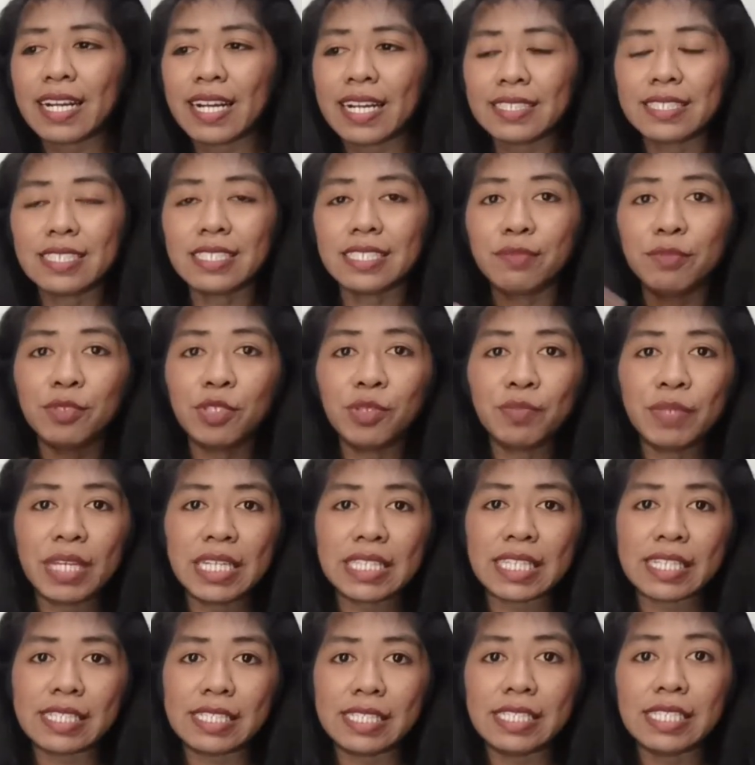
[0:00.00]
Kata
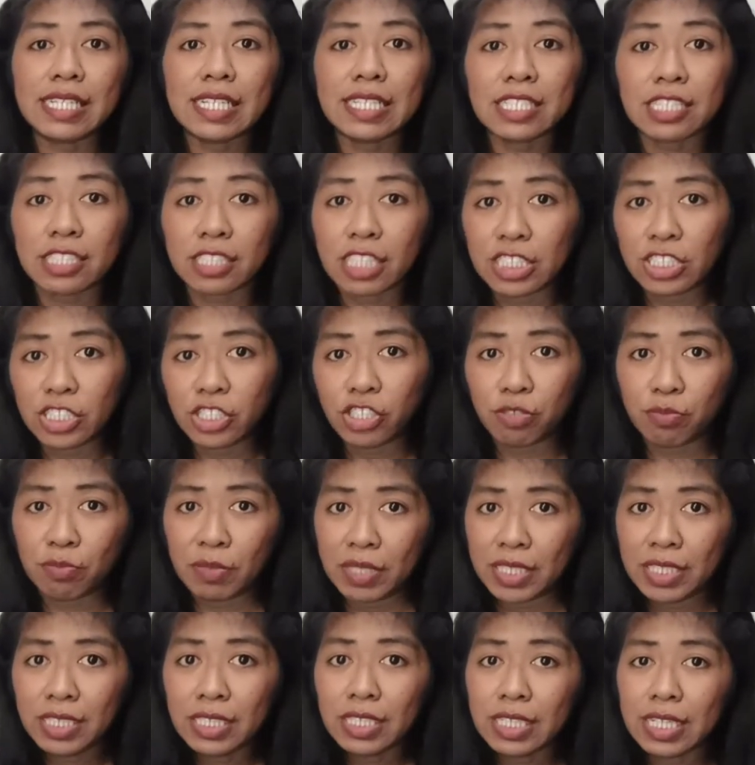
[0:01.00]
sebelumnya tadi
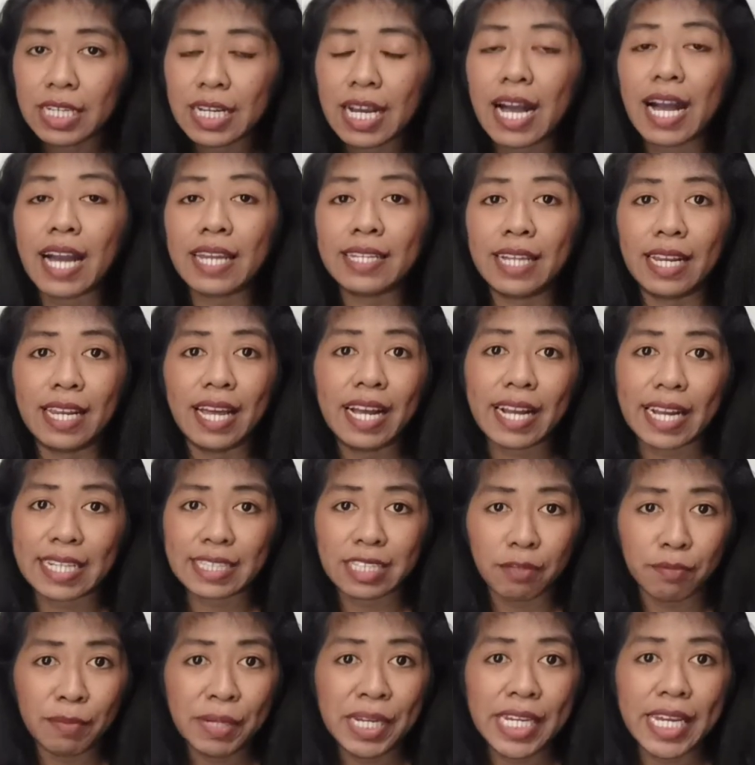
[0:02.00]
astonishment adalah
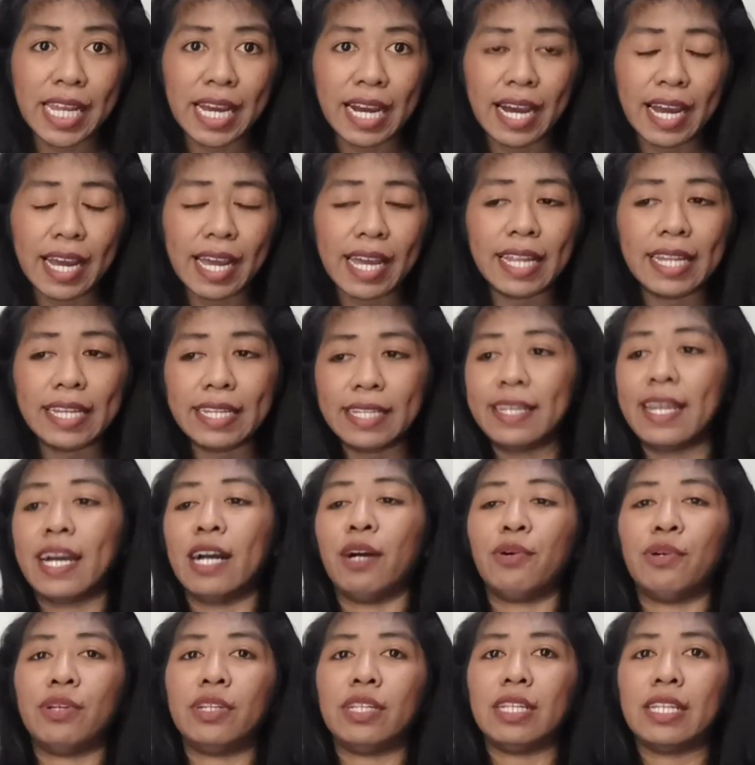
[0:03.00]
kata benda,
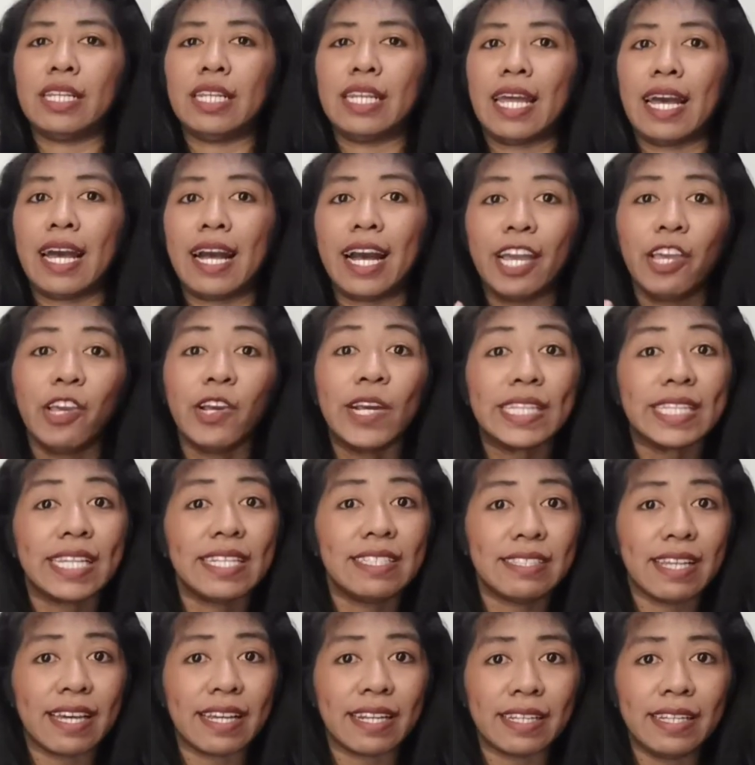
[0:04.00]
noun. Nah, ayo
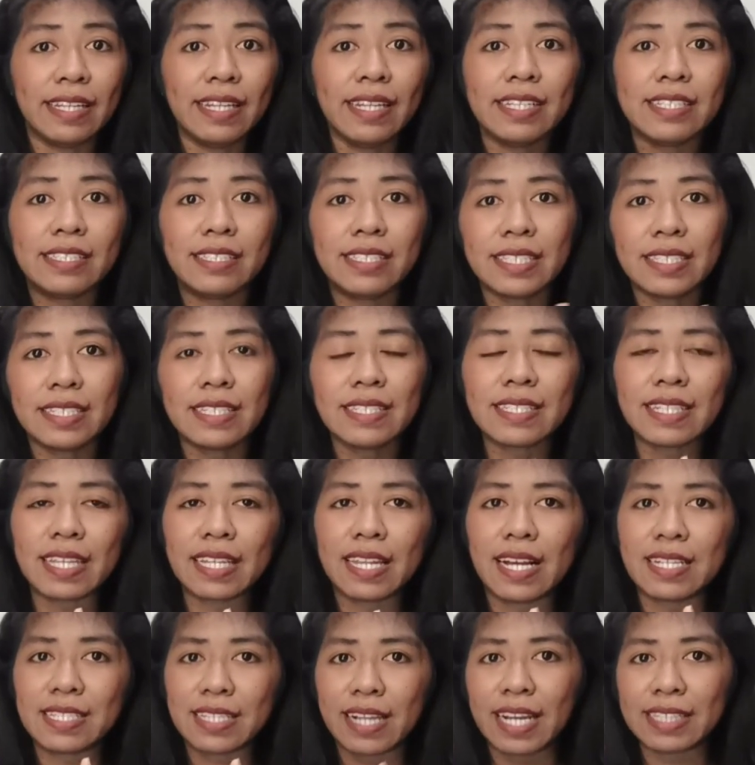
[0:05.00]
kita cari jenis
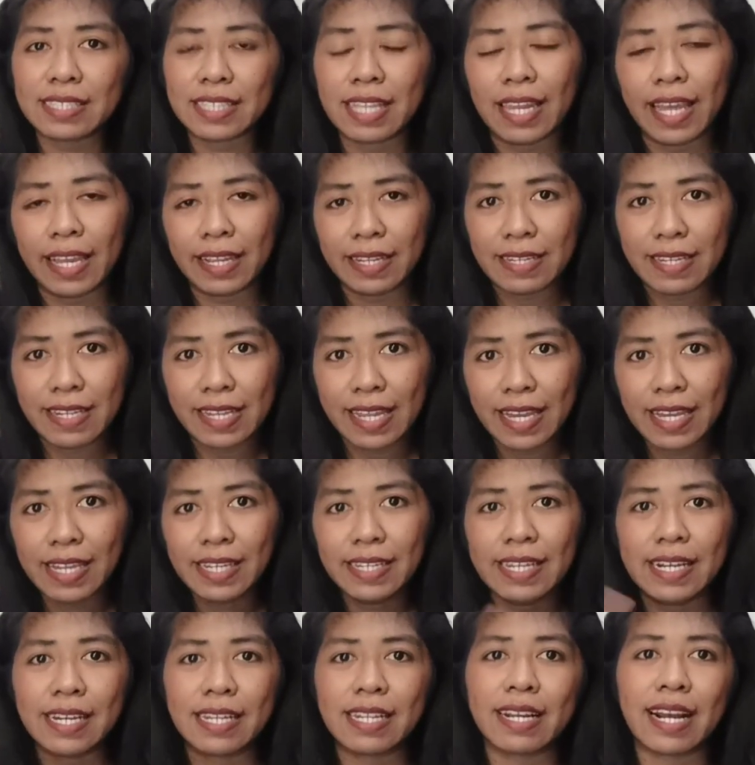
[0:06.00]
kelas kata
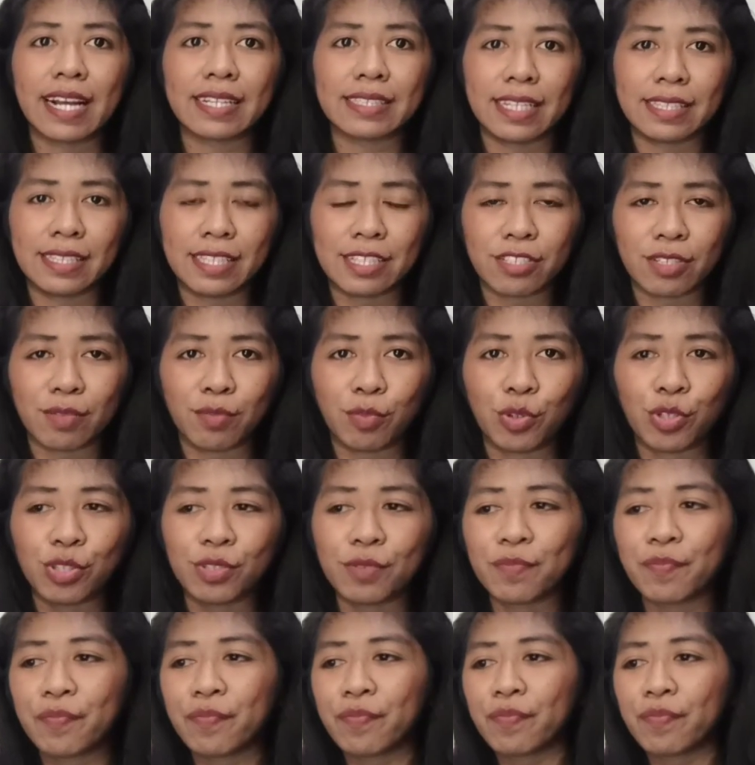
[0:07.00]
lainnya dari kata tersebut.